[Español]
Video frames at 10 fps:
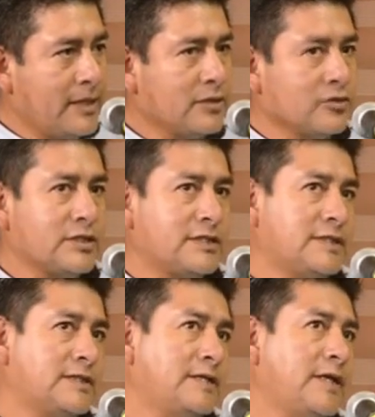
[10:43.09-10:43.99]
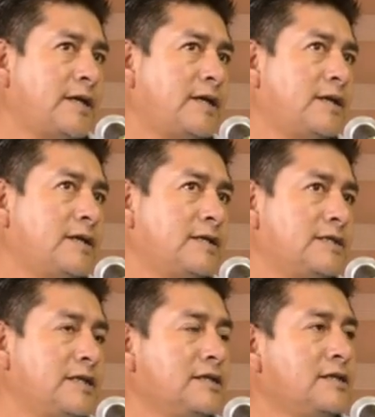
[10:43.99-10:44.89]
Entonces, este,
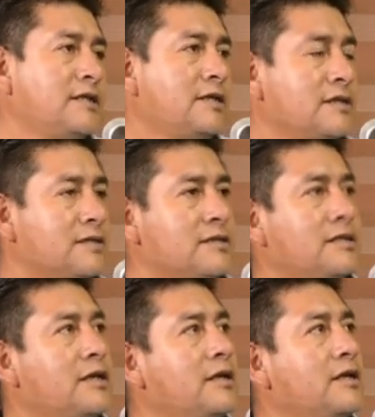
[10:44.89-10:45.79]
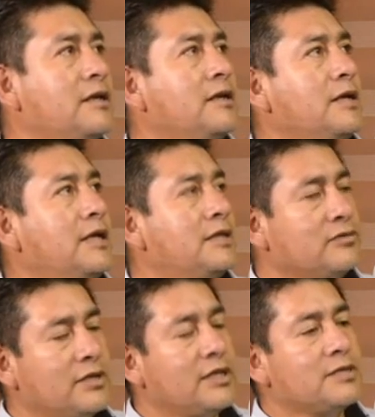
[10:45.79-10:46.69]
sí, este,
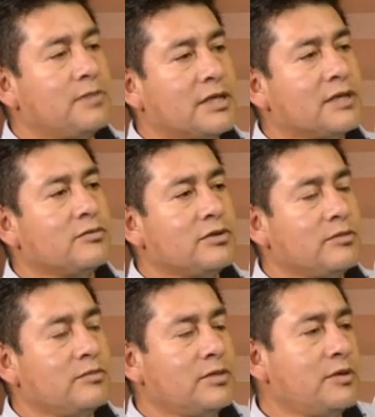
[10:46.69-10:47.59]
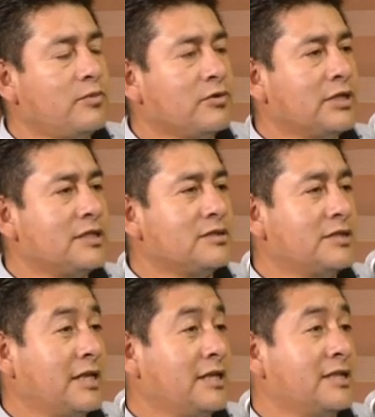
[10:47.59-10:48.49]
es una de las plagas muy
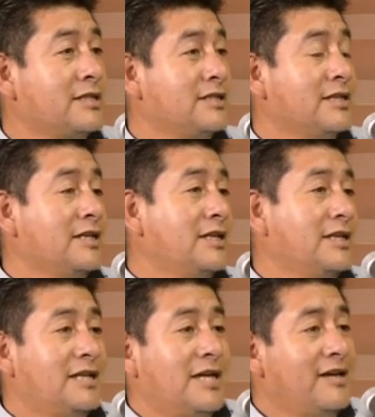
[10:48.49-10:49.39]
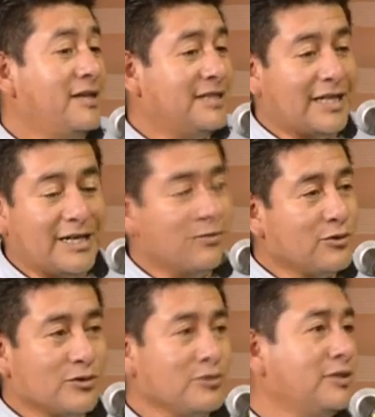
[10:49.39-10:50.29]
importantes, ya que es, ataca
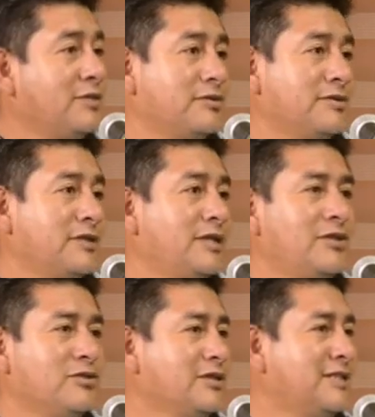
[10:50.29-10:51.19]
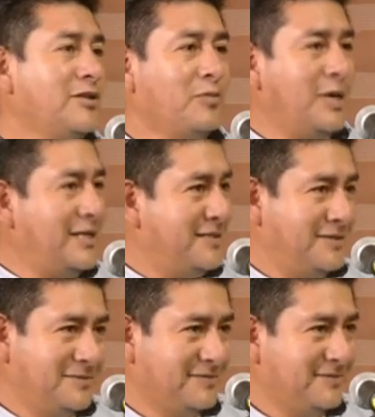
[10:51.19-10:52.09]
muchos cultivos. Perfecto. Incluso hasta nopales.